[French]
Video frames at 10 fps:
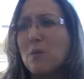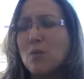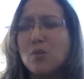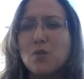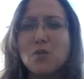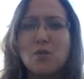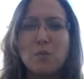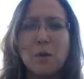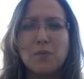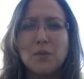à mon sens,
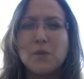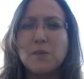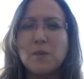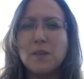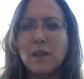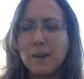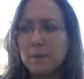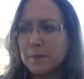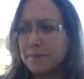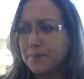ne sont pas forcément
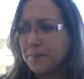terribles.